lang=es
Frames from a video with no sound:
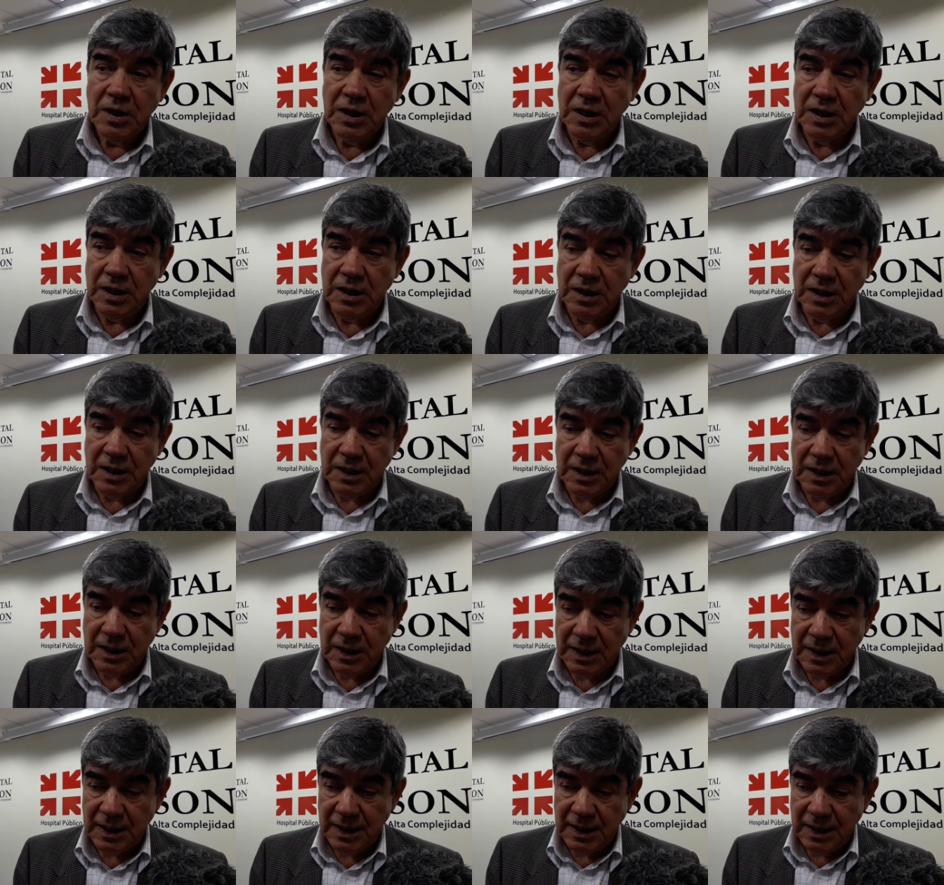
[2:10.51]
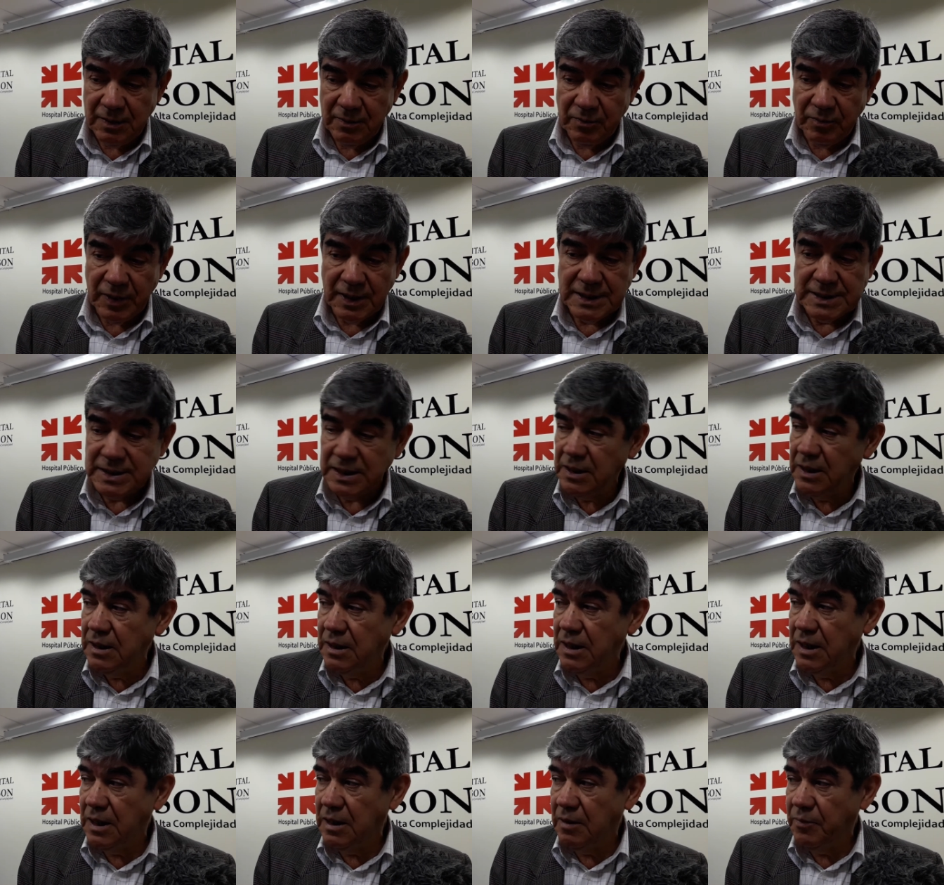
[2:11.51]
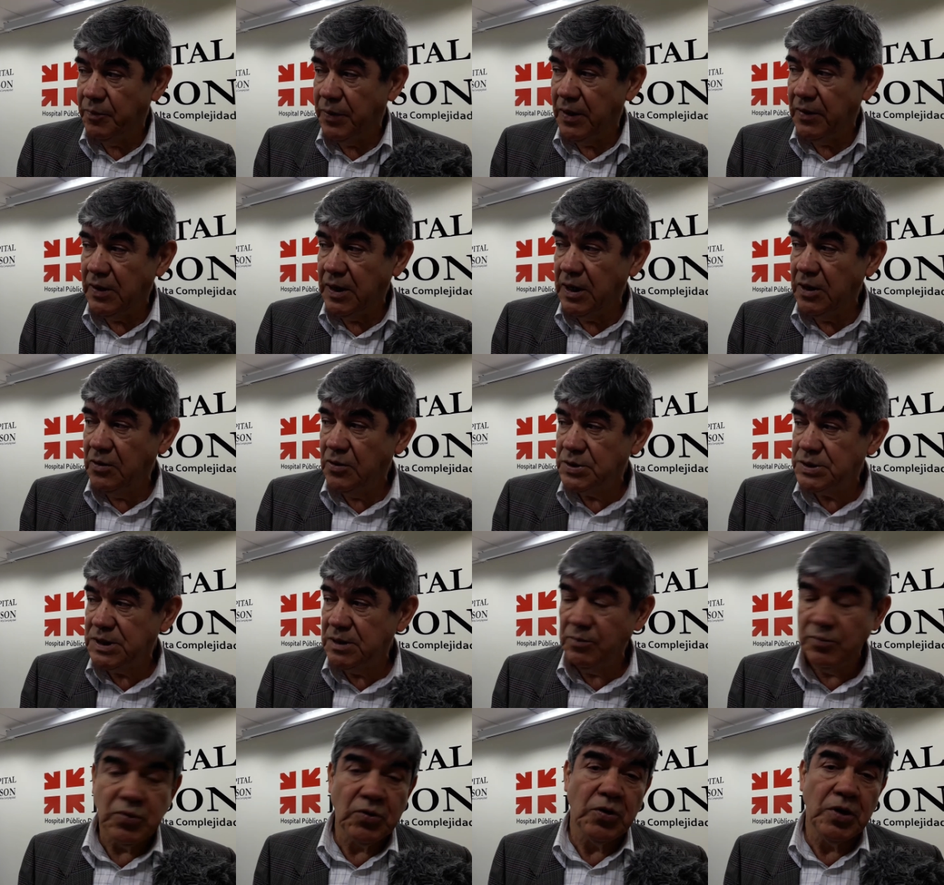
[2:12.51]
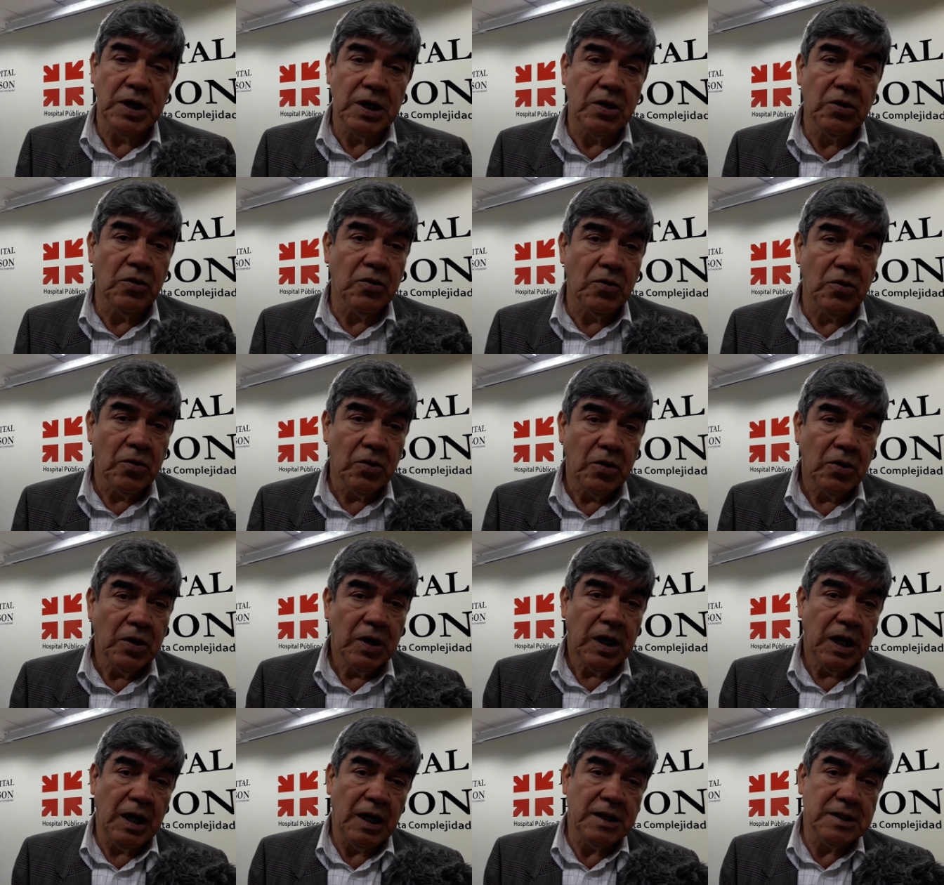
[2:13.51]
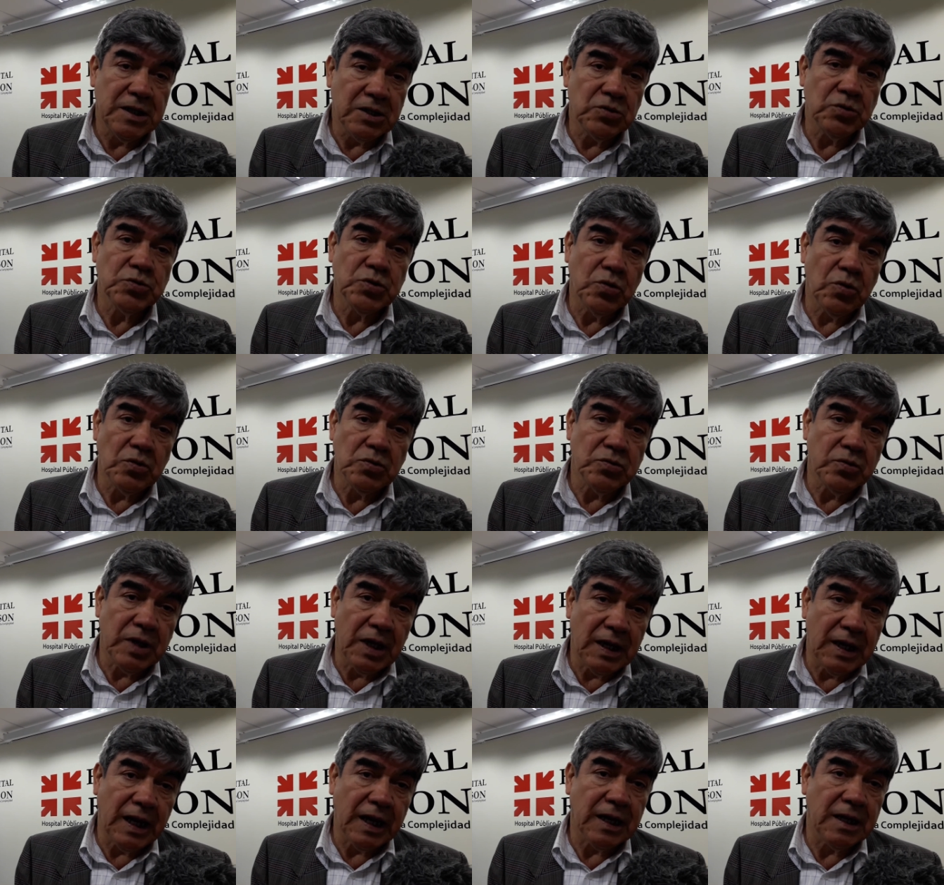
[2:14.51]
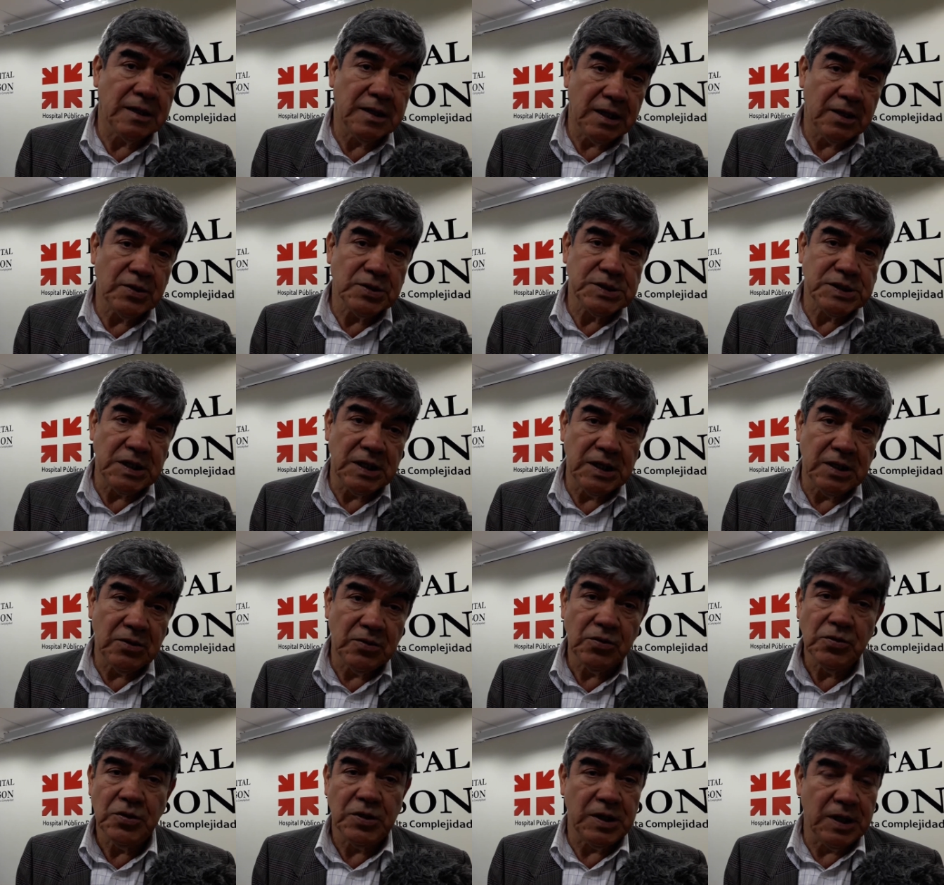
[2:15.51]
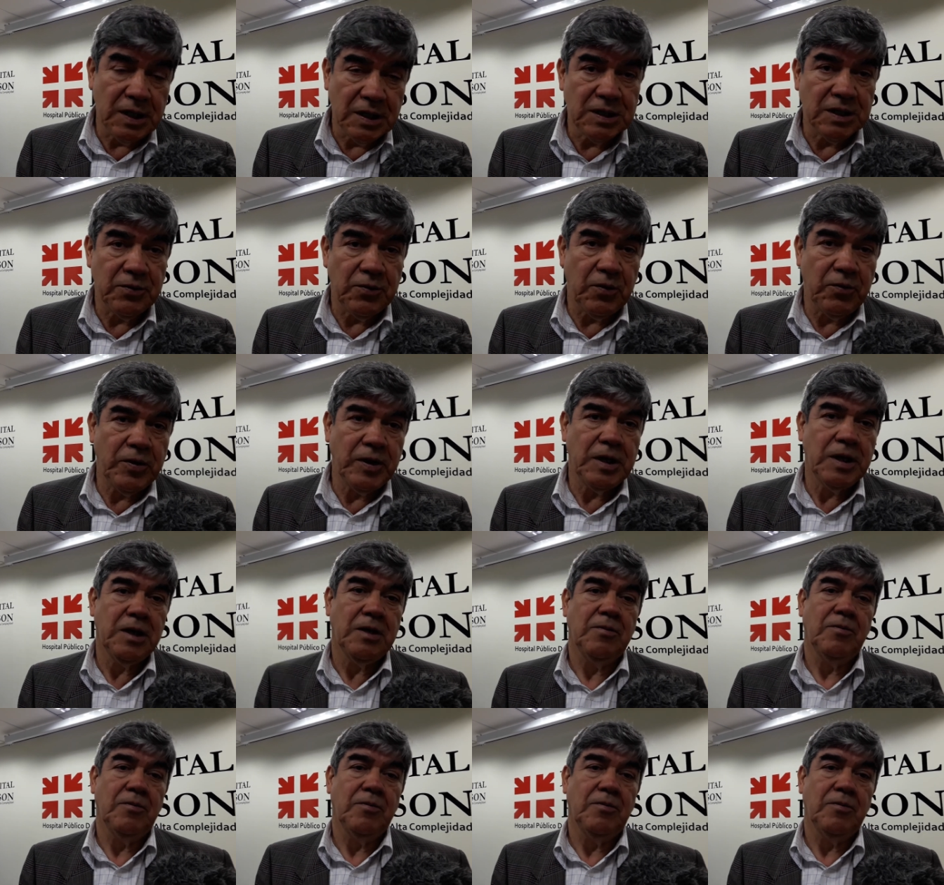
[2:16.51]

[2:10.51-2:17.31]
eh, va a ser el padrino simbólico el Instituto Cultural Argentino Chileno de este bebé.